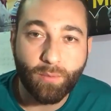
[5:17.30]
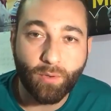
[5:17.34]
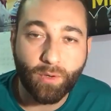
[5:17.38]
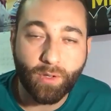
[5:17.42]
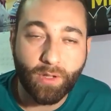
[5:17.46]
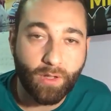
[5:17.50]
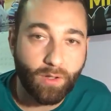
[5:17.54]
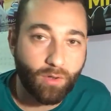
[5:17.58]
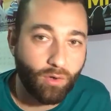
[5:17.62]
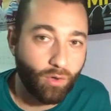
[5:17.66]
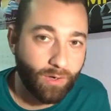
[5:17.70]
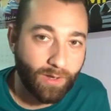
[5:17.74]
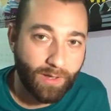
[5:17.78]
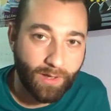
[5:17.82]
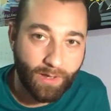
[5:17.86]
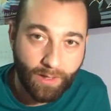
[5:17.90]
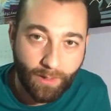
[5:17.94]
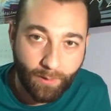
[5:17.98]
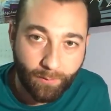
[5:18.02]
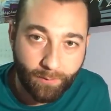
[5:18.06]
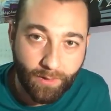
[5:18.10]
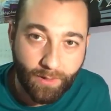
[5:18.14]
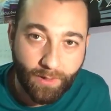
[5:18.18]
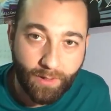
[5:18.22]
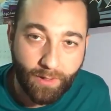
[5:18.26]
Porque Jorge
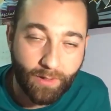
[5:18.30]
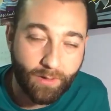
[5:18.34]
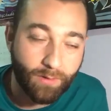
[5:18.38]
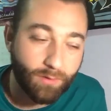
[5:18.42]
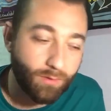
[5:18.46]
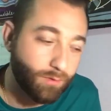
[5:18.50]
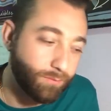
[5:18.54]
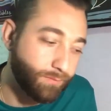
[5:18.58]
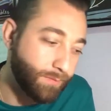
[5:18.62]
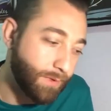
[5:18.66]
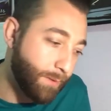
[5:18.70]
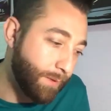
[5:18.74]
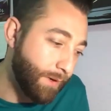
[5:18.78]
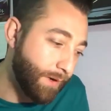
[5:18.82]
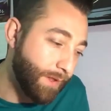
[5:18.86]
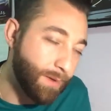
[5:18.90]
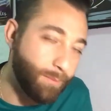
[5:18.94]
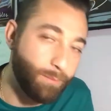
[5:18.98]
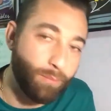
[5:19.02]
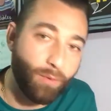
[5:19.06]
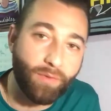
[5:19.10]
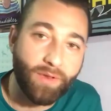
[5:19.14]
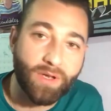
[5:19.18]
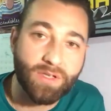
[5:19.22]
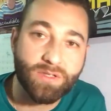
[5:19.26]
Javier, de
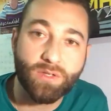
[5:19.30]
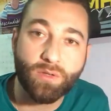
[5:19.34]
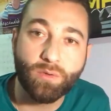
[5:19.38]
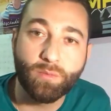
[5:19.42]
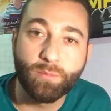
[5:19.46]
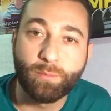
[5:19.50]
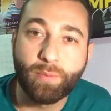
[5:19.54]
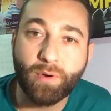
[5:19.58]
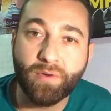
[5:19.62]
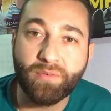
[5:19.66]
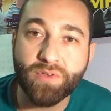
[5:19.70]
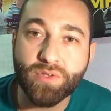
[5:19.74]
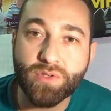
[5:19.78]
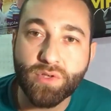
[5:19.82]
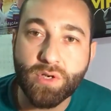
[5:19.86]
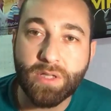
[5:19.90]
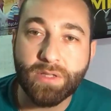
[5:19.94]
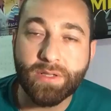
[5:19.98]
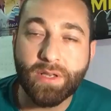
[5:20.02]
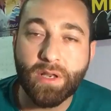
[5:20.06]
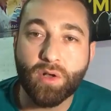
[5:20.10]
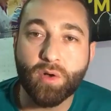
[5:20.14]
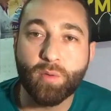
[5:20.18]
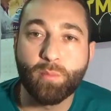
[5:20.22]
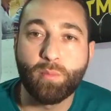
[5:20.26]
verdad, podrá ser un
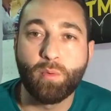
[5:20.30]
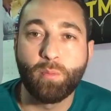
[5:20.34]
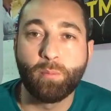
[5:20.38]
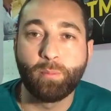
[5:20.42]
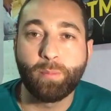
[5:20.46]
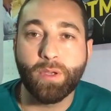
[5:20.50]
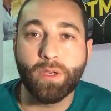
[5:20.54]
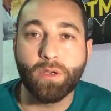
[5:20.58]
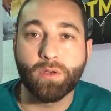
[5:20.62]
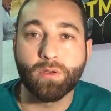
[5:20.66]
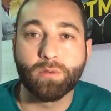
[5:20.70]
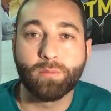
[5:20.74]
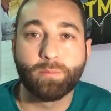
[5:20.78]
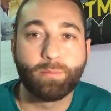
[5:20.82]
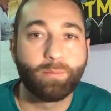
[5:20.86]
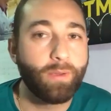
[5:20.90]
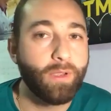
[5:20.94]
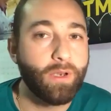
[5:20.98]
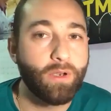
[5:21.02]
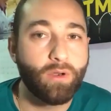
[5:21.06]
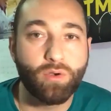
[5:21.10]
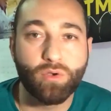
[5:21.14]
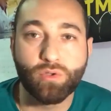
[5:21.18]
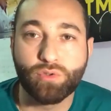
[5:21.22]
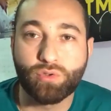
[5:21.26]
profesional de la Copa Unpino,
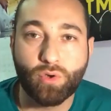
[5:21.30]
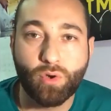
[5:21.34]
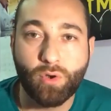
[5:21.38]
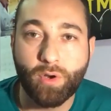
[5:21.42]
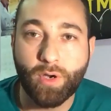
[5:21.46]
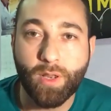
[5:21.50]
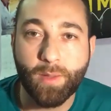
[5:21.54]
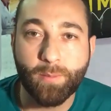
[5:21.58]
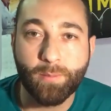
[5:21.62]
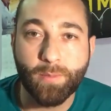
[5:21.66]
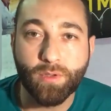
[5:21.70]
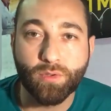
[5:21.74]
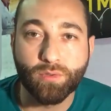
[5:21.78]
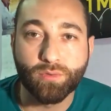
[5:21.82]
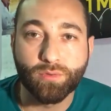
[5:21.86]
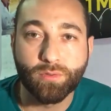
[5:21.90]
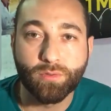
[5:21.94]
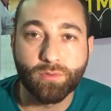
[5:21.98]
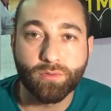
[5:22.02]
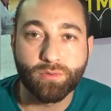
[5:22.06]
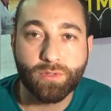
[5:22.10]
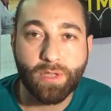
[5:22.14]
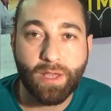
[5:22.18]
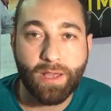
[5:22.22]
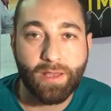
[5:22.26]
pero en otros gremios.
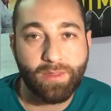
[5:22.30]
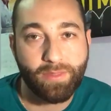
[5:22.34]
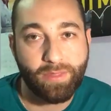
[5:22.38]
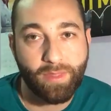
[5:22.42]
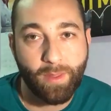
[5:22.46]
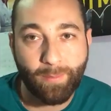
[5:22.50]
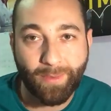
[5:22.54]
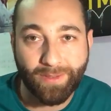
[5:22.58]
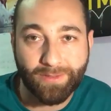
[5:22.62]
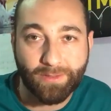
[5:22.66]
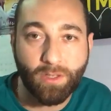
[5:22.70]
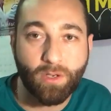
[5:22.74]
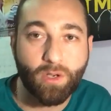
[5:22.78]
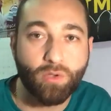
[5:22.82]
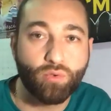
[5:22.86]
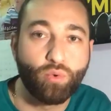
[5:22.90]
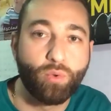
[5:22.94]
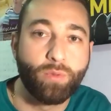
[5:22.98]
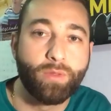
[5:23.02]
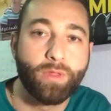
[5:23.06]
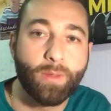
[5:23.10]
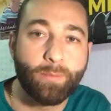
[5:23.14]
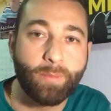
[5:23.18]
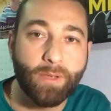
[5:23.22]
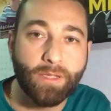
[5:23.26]
O sea, zapatero a
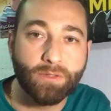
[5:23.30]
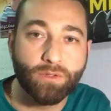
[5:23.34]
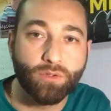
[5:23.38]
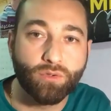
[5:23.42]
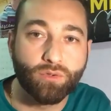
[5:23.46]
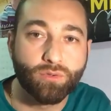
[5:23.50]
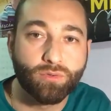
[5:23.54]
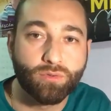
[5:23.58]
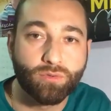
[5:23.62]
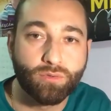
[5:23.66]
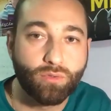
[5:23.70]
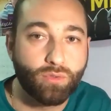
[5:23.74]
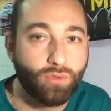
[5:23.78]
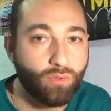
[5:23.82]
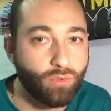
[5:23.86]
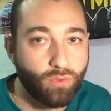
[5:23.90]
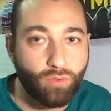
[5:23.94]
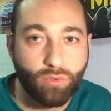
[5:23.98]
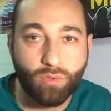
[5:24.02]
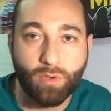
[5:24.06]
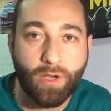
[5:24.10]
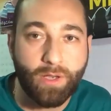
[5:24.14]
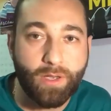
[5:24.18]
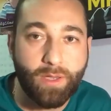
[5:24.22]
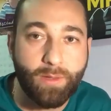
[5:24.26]
sus zapatos,
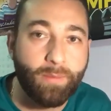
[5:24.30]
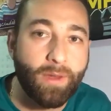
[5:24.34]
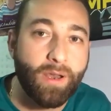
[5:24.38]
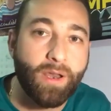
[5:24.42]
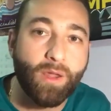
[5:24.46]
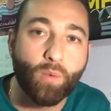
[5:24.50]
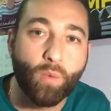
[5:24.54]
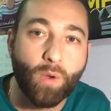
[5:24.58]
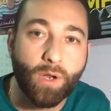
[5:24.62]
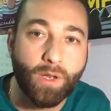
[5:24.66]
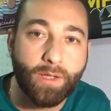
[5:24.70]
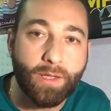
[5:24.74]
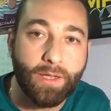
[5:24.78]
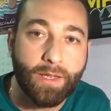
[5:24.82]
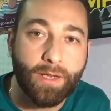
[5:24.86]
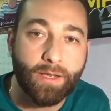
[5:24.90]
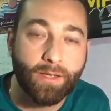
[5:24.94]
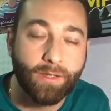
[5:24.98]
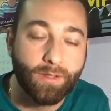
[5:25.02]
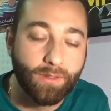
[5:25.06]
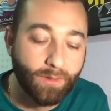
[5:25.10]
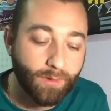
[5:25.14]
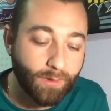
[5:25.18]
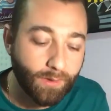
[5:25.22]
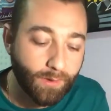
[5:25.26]
no aquí vale
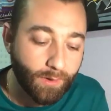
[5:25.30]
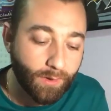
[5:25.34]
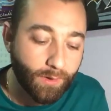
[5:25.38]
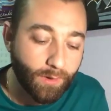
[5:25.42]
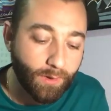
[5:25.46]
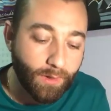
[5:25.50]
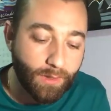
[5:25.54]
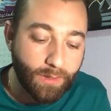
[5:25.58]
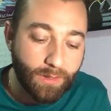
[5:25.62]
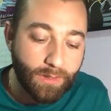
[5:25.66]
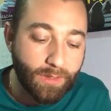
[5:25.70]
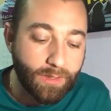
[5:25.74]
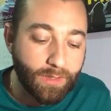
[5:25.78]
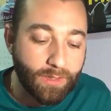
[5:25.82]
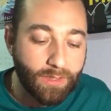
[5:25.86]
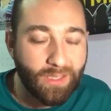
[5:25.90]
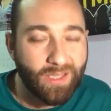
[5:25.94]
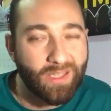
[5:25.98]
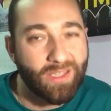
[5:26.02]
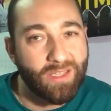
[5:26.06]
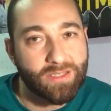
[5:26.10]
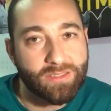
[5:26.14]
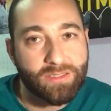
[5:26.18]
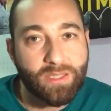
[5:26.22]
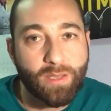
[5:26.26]
cualquiera.
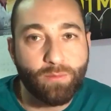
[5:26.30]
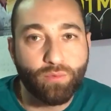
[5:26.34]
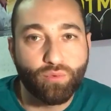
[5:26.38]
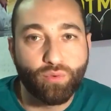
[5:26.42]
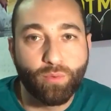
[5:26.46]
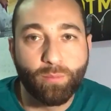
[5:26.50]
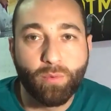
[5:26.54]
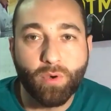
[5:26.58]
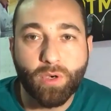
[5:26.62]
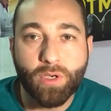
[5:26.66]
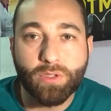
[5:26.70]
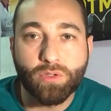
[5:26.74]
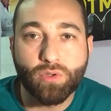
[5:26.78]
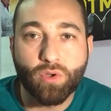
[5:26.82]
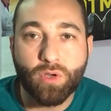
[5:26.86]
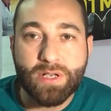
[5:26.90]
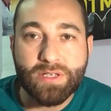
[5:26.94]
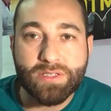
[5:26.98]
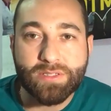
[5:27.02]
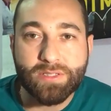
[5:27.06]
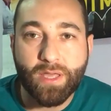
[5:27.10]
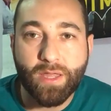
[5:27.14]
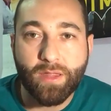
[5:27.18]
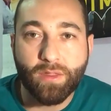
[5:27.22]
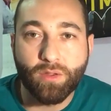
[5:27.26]
Y ya estamos un poquito
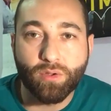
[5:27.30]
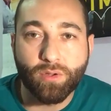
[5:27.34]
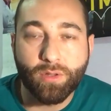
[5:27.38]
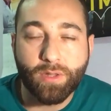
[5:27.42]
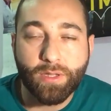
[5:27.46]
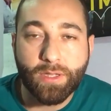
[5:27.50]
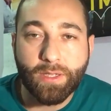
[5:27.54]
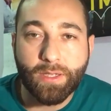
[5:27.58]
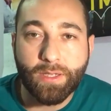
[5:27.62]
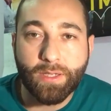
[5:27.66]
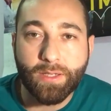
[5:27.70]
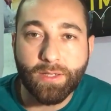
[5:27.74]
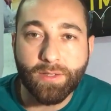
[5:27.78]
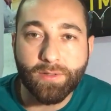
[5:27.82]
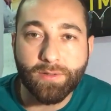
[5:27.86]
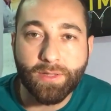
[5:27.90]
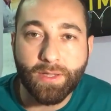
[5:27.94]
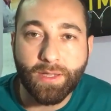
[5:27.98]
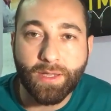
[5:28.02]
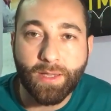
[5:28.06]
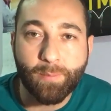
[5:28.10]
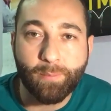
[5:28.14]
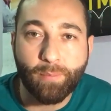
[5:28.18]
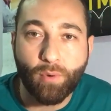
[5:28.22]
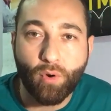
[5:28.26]
cansados
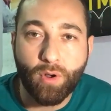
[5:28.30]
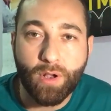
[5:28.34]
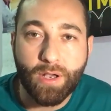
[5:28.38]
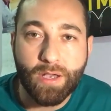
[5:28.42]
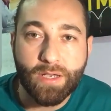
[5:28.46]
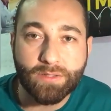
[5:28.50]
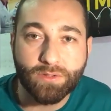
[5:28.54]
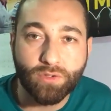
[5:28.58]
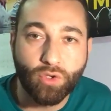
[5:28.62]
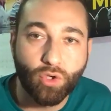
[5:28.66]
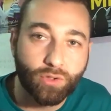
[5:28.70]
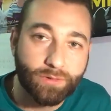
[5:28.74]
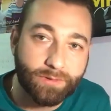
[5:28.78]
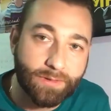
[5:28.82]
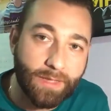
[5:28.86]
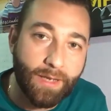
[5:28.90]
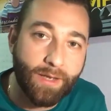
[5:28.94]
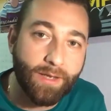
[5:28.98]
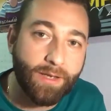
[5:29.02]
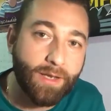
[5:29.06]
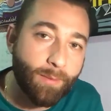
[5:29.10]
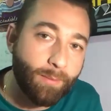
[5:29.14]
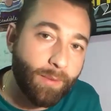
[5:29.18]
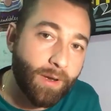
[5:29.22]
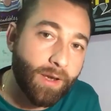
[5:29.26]
de, que pongas Got
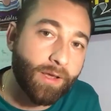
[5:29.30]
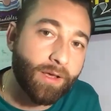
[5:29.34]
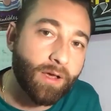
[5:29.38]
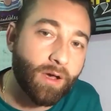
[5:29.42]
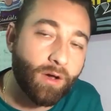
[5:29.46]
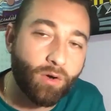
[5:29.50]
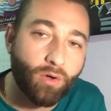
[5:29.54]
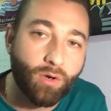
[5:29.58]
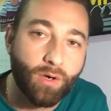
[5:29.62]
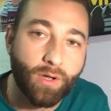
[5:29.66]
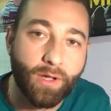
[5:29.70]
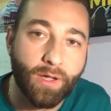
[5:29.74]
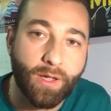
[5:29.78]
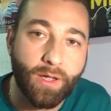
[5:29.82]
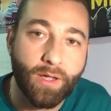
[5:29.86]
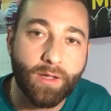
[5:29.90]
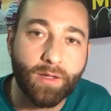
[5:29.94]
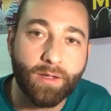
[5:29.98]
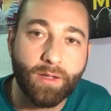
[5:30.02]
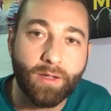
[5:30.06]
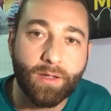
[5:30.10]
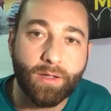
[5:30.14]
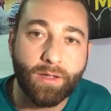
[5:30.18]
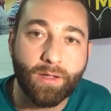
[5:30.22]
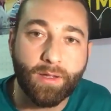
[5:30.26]
Talent y aparezca
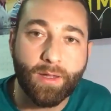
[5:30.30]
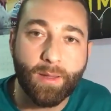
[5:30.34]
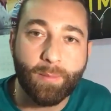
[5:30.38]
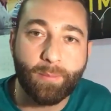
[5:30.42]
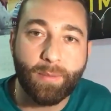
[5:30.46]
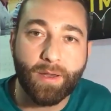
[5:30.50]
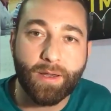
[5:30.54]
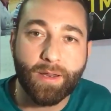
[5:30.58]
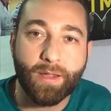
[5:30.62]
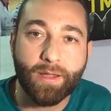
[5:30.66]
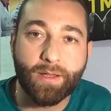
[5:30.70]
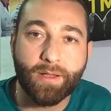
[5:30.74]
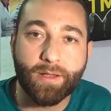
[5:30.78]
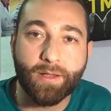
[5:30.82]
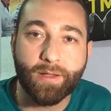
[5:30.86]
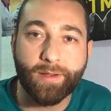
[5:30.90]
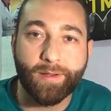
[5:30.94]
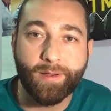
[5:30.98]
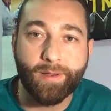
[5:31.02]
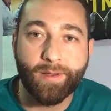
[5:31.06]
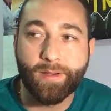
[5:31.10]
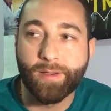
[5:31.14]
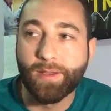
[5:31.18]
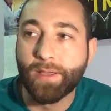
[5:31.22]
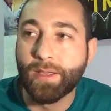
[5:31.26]
Jorge, eh,
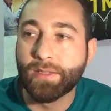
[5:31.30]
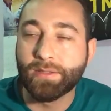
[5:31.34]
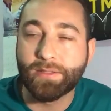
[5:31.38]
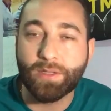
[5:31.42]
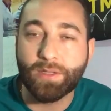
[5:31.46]
aparezca